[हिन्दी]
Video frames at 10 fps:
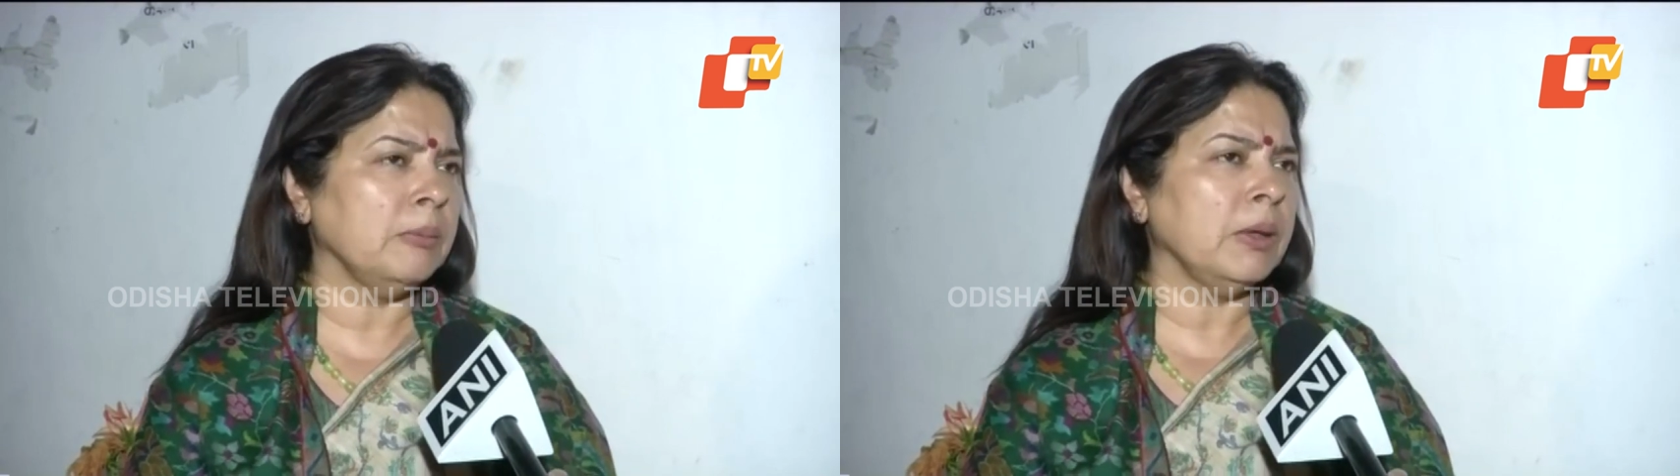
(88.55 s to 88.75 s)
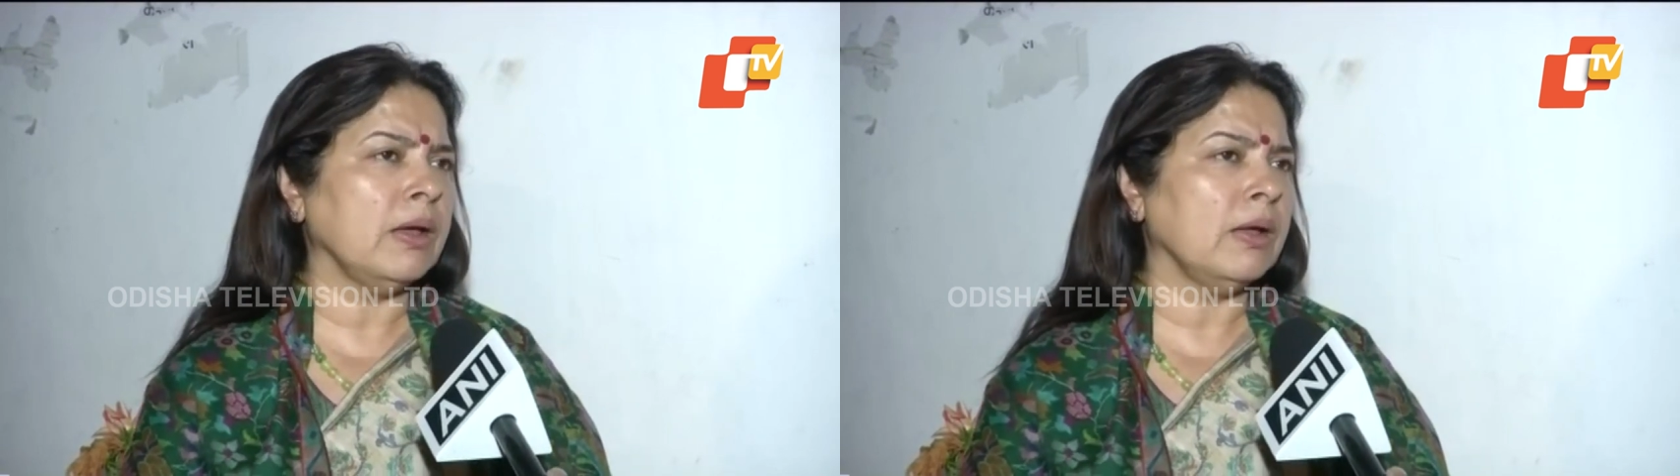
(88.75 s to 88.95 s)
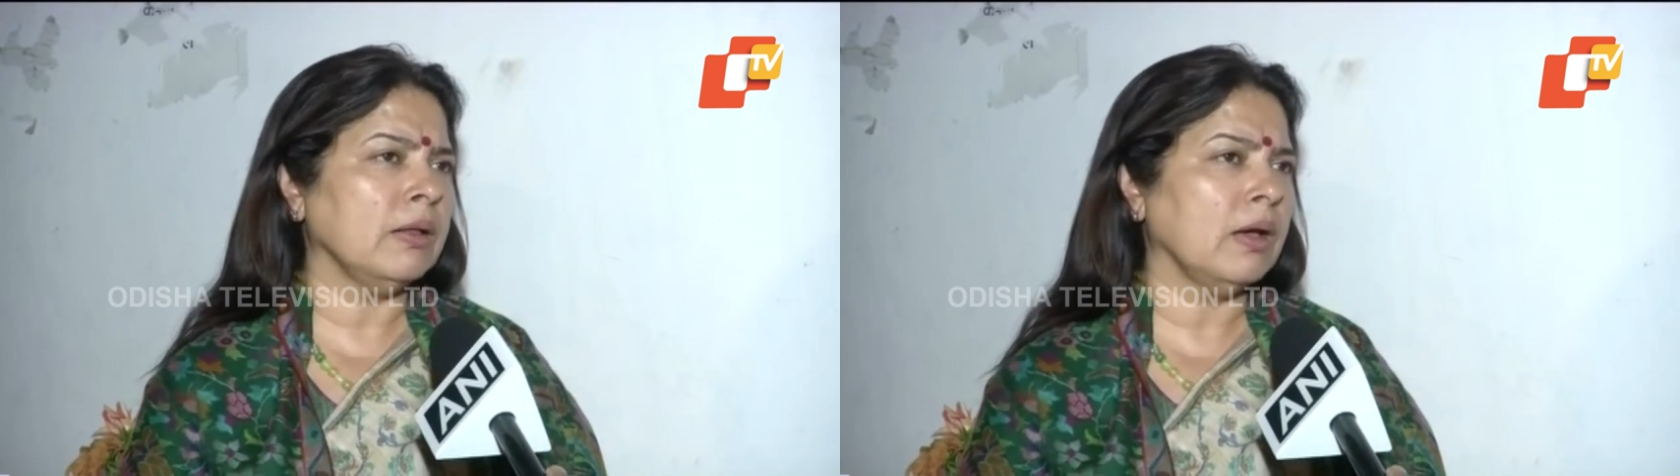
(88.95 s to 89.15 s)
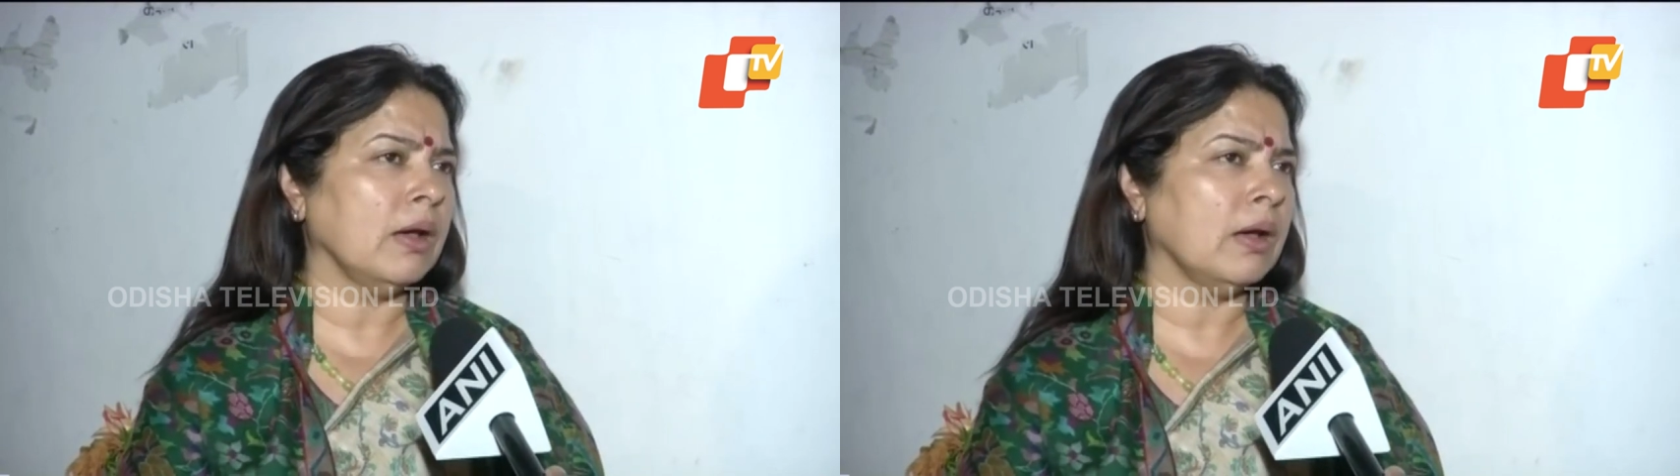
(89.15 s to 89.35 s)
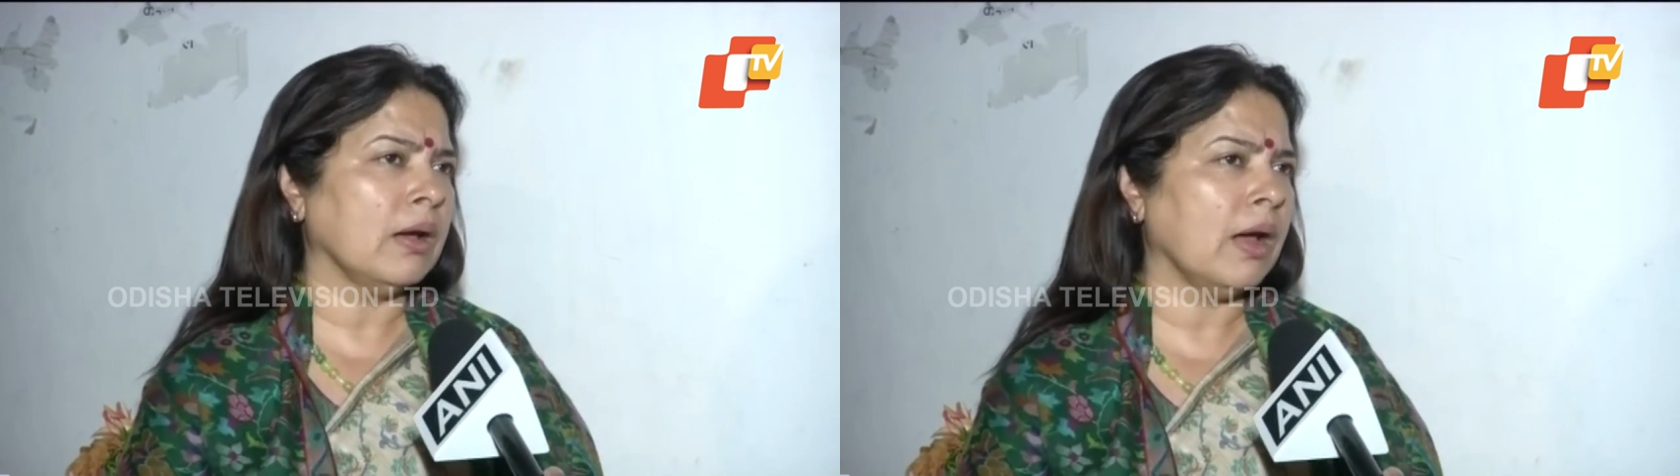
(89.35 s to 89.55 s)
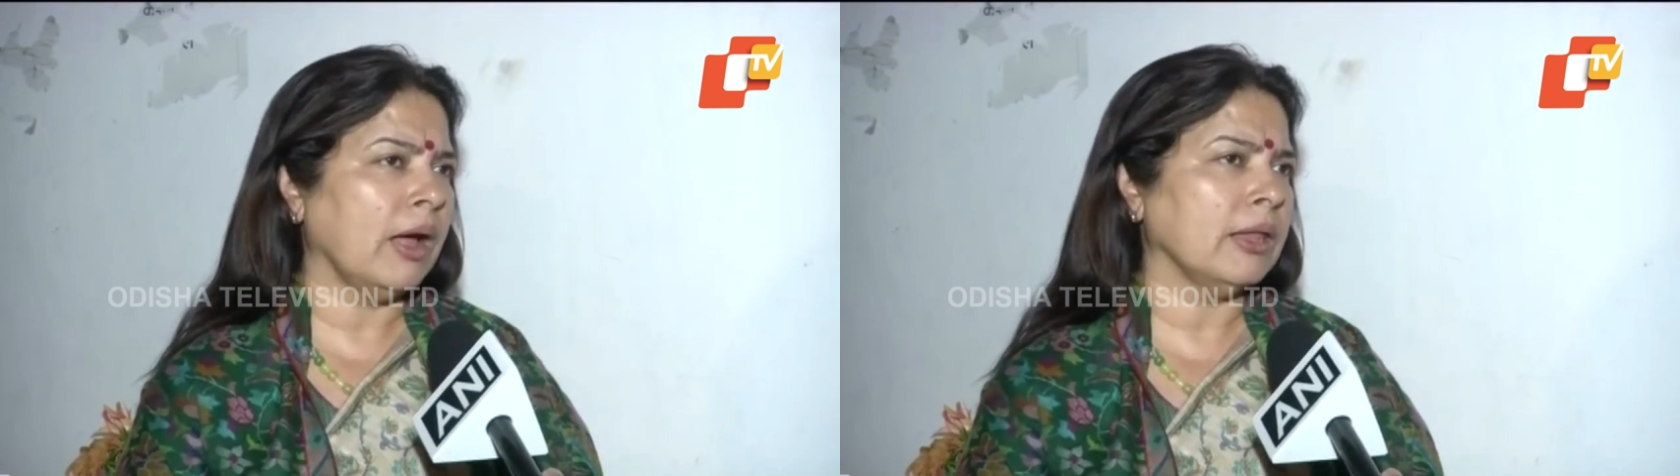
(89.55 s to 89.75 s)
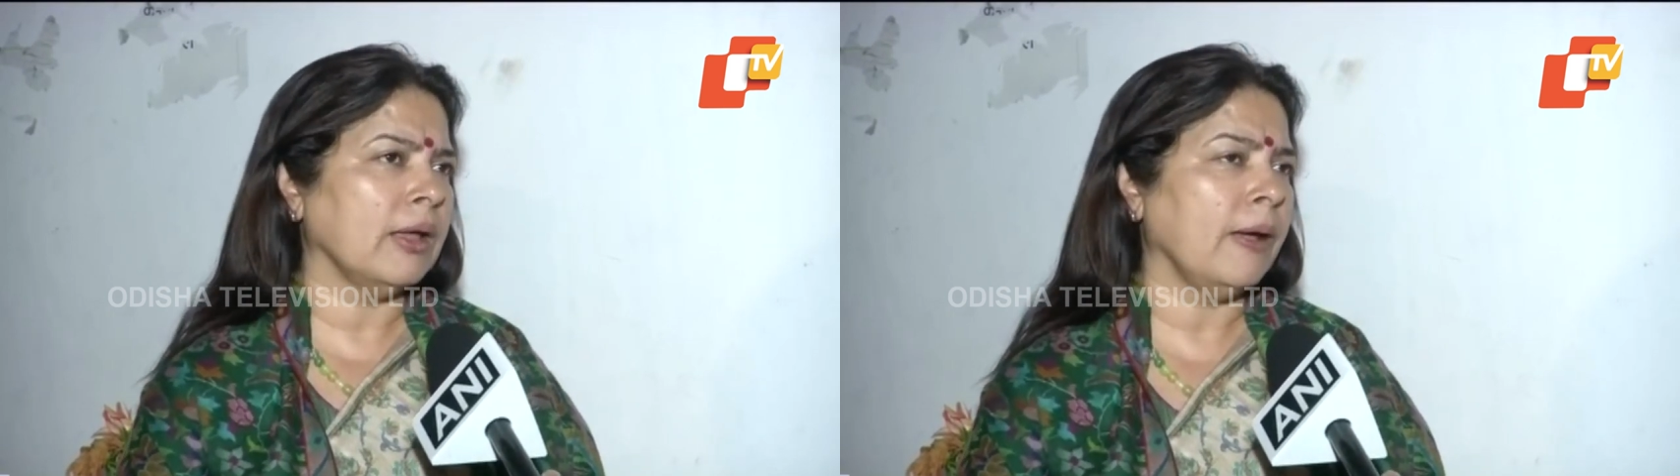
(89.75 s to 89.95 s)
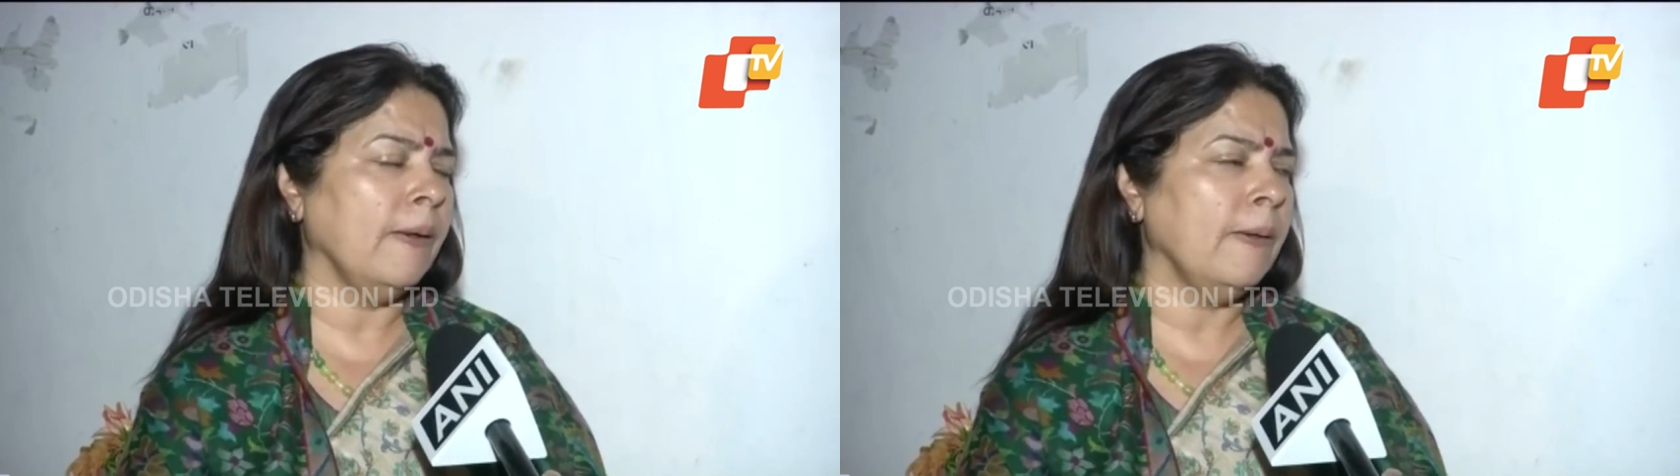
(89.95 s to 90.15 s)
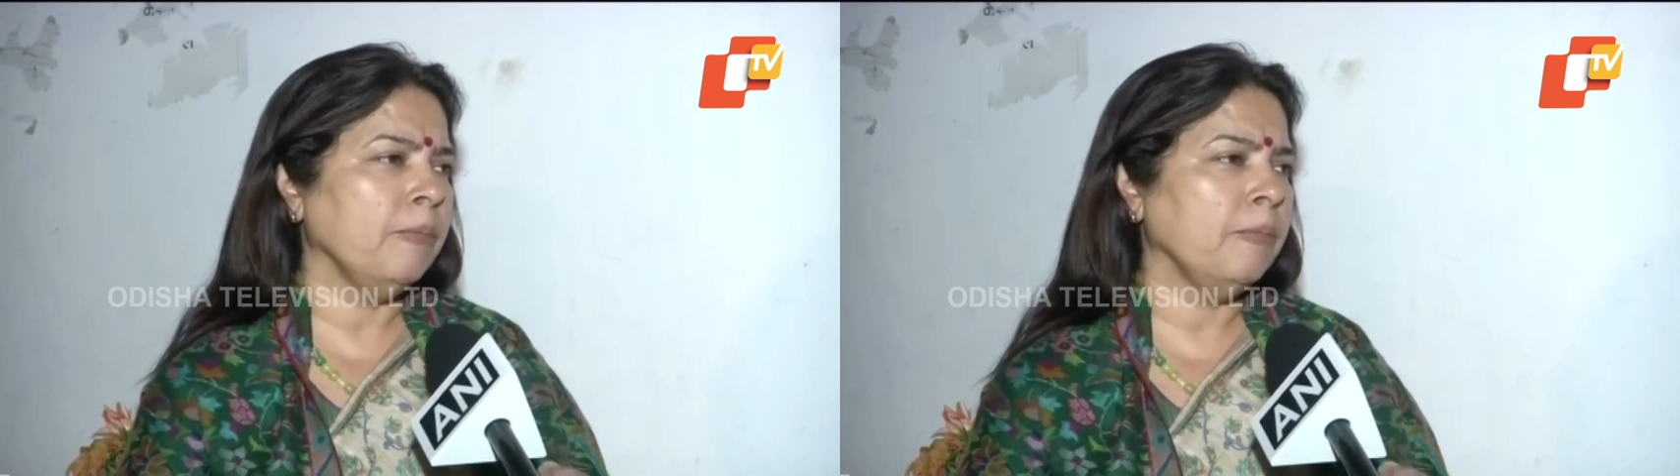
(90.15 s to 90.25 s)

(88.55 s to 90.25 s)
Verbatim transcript: भी कहा था